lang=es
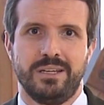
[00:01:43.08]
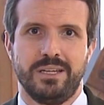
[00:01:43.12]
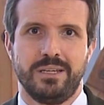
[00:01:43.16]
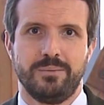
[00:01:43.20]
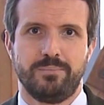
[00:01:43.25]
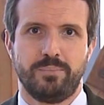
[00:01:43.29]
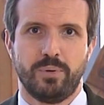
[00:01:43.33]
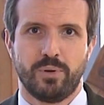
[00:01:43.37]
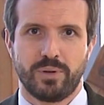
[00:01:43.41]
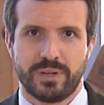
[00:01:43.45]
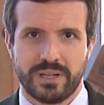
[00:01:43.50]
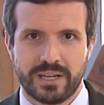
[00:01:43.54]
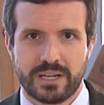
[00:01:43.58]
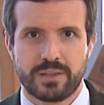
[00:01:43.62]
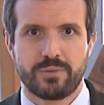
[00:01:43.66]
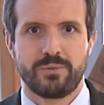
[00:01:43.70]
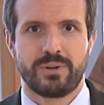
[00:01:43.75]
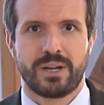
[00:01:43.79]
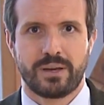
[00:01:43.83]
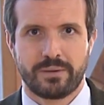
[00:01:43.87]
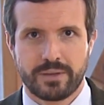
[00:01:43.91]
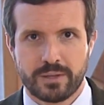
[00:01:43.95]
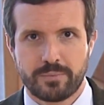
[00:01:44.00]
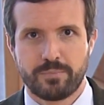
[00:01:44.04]
y poner de
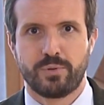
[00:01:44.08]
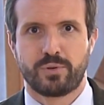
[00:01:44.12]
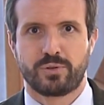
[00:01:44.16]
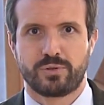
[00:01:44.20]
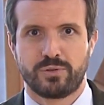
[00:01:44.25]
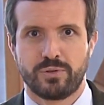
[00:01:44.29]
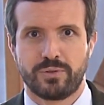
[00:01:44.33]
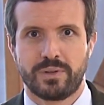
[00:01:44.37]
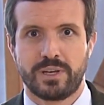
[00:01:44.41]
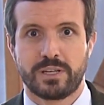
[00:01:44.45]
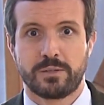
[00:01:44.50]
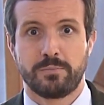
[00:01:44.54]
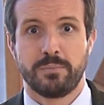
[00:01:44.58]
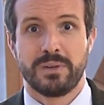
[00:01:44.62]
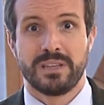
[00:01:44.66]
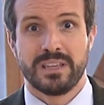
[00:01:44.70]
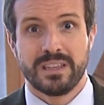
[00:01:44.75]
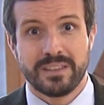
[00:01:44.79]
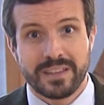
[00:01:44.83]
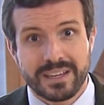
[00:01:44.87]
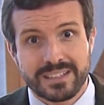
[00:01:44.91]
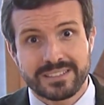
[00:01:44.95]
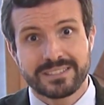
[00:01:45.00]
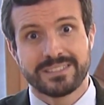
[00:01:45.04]
una vez por todas
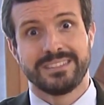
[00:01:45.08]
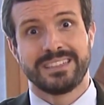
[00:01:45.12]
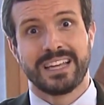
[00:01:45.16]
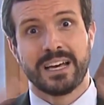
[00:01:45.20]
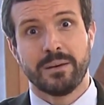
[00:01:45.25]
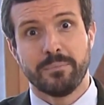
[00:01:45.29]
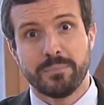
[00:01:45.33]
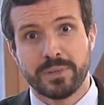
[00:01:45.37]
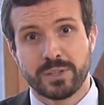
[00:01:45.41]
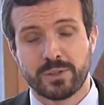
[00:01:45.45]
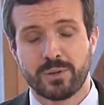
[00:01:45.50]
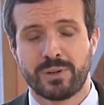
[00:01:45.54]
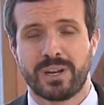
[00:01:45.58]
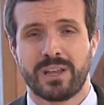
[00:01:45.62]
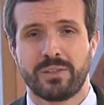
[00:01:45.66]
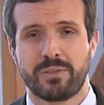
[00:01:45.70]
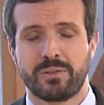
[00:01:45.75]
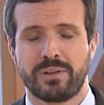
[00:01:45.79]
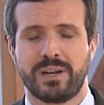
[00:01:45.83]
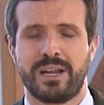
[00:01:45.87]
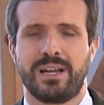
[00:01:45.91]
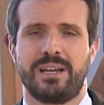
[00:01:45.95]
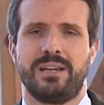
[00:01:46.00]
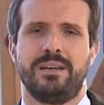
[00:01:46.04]
medidas de ámbito
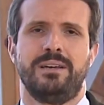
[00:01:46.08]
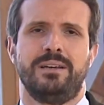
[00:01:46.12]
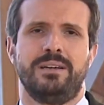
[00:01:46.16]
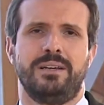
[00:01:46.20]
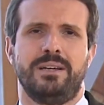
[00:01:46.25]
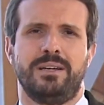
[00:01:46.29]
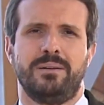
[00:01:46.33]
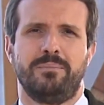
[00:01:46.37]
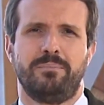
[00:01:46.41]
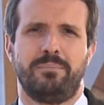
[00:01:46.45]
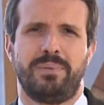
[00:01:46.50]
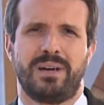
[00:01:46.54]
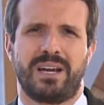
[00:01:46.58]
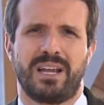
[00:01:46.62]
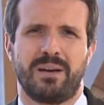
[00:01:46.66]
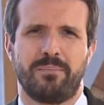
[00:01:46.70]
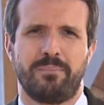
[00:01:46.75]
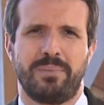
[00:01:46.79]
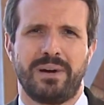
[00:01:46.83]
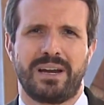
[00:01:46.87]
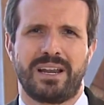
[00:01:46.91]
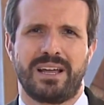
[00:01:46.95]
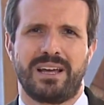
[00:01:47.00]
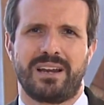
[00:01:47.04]
nacional
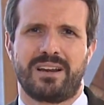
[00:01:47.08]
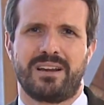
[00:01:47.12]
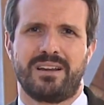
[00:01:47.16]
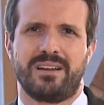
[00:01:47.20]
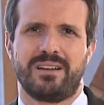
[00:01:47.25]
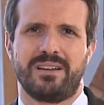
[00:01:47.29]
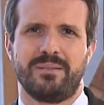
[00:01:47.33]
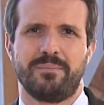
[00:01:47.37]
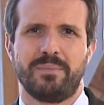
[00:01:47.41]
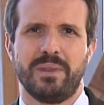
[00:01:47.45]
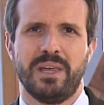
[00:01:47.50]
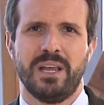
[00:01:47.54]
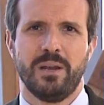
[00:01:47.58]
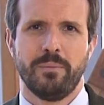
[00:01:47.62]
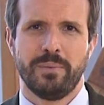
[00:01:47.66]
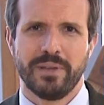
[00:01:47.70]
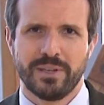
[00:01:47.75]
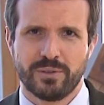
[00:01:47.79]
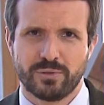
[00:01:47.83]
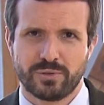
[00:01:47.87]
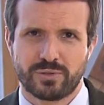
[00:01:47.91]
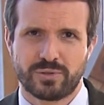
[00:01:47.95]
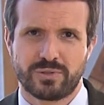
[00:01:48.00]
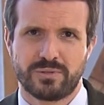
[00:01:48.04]
para parar el
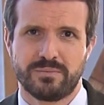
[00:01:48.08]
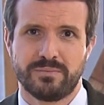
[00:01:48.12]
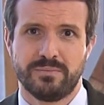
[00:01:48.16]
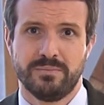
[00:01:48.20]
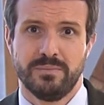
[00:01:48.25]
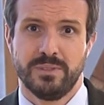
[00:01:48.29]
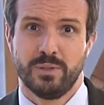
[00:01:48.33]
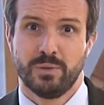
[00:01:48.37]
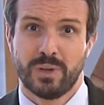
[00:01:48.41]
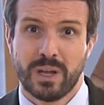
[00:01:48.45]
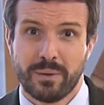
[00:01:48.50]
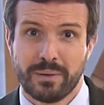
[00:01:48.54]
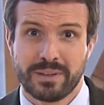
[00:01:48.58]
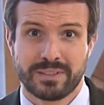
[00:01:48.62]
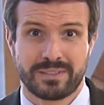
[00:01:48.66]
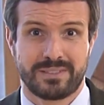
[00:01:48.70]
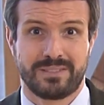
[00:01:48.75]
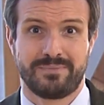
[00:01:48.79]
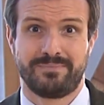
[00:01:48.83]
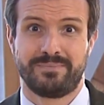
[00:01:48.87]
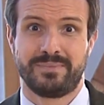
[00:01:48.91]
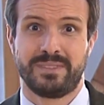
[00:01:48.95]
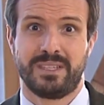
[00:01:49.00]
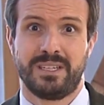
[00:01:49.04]
virus, de una vez.
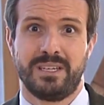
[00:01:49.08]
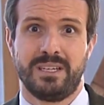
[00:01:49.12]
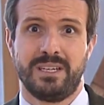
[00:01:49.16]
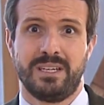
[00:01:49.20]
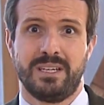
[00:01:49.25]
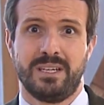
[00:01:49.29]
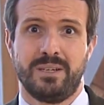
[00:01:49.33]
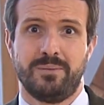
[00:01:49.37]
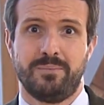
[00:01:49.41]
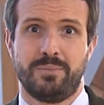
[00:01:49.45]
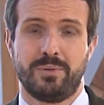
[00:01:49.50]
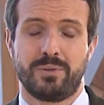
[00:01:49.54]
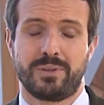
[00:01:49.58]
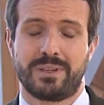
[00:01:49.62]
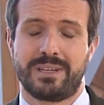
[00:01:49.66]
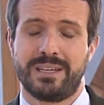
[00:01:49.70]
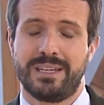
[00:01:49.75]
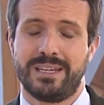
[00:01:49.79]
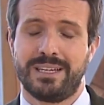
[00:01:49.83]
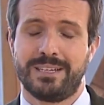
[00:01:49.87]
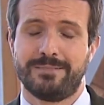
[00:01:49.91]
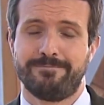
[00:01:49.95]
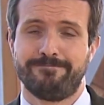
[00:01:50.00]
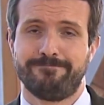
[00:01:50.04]

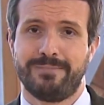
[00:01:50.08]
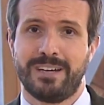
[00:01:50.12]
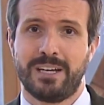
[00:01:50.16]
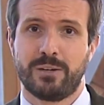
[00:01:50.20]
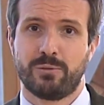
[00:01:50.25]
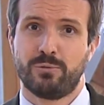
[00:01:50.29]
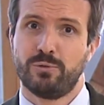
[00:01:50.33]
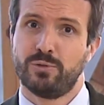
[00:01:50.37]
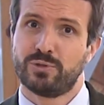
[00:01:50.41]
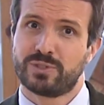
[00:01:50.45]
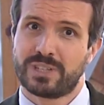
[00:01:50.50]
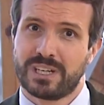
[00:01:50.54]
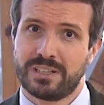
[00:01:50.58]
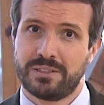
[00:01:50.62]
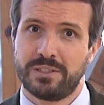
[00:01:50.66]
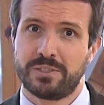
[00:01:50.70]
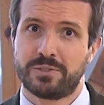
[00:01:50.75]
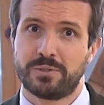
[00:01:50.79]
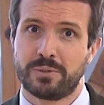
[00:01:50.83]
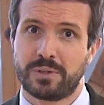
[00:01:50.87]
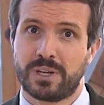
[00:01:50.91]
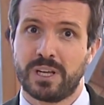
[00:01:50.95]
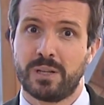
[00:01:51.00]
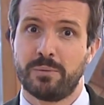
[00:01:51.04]
Porque algunos que han
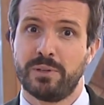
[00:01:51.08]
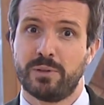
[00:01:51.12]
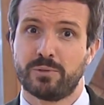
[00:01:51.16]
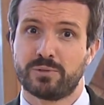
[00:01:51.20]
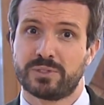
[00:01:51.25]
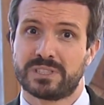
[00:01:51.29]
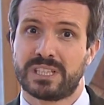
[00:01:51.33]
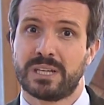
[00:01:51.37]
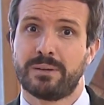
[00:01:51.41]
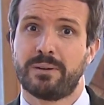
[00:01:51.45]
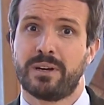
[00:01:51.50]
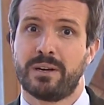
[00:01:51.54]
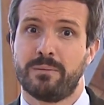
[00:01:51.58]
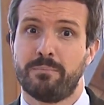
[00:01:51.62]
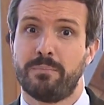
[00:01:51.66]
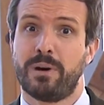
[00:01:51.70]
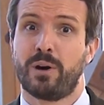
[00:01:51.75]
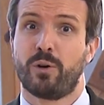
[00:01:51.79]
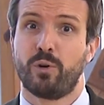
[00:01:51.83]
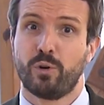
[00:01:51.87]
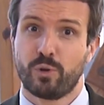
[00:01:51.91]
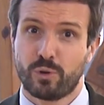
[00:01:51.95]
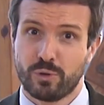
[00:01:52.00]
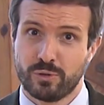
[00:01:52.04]
dicho que el virus estaba
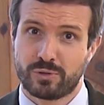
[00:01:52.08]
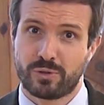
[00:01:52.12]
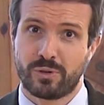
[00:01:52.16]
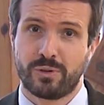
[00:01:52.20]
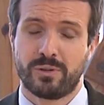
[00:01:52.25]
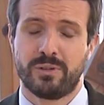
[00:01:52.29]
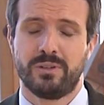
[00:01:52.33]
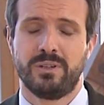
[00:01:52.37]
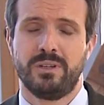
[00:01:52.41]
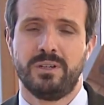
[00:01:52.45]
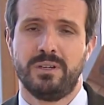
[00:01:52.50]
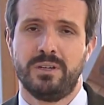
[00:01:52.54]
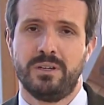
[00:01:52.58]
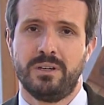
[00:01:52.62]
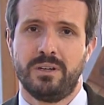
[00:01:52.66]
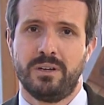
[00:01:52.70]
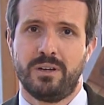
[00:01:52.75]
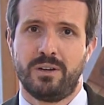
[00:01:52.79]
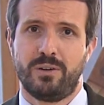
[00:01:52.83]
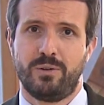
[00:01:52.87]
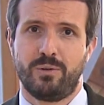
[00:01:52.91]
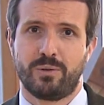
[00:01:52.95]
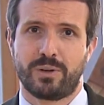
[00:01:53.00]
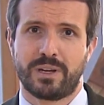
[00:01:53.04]
bajo control,
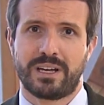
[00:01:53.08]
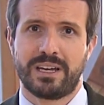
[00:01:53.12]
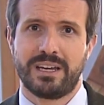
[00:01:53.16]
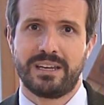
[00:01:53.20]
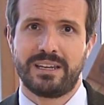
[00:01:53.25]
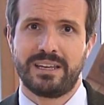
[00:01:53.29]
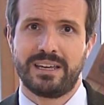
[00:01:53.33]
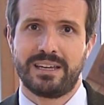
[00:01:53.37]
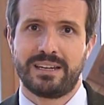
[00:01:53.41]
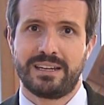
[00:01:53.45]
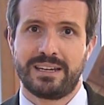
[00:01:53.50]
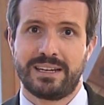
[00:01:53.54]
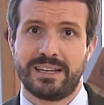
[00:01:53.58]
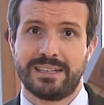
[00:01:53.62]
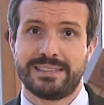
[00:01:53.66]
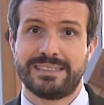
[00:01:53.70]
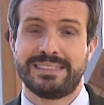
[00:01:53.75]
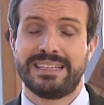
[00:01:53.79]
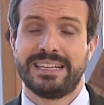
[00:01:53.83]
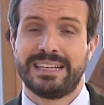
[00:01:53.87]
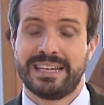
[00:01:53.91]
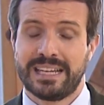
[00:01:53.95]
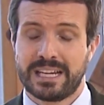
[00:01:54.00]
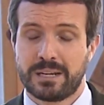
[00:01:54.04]
lo que querían era
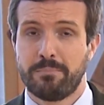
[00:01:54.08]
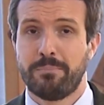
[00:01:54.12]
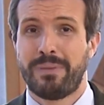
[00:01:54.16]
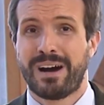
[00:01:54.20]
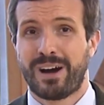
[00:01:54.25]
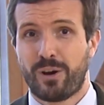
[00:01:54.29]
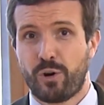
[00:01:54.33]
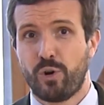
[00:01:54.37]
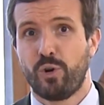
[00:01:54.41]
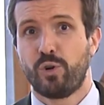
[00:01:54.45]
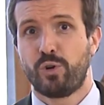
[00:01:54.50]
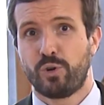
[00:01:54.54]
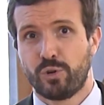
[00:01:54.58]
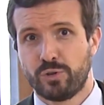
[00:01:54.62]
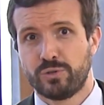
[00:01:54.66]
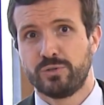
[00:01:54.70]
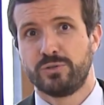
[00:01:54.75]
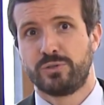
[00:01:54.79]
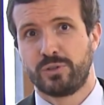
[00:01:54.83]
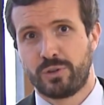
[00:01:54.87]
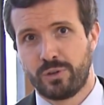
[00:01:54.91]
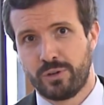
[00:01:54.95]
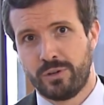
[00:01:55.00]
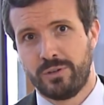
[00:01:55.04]
tener bajo
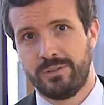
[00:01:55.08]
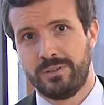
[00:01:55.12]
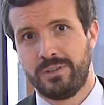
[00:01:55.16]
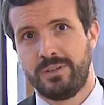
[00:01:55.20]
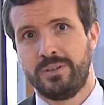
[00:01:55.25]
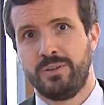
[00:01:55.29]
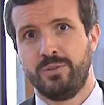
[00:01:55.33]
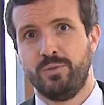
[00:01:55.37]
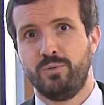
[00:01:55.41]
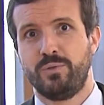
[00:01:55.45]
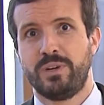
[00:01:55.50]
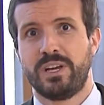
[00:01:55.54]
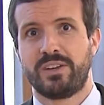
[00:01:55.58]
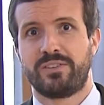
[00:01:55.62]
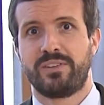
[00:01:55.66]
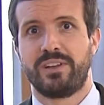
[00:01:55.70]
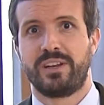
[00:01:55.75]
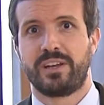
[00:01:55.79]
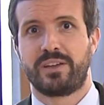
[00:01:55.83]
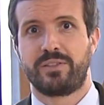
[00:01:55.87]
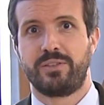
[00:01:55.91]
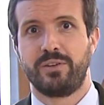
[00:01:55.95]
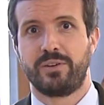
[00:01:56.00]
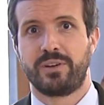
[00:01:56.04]
control unas
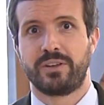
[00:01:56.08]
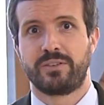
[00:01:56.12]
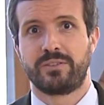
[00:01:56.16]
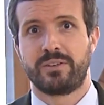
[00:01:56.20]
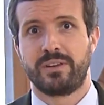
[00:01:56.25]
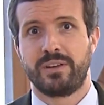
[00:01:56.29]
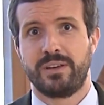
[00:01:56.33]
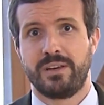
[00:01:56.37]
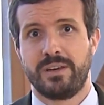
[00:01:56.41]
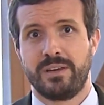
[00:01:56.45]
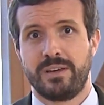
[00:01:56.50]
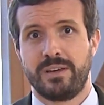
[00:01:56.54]
elecciones.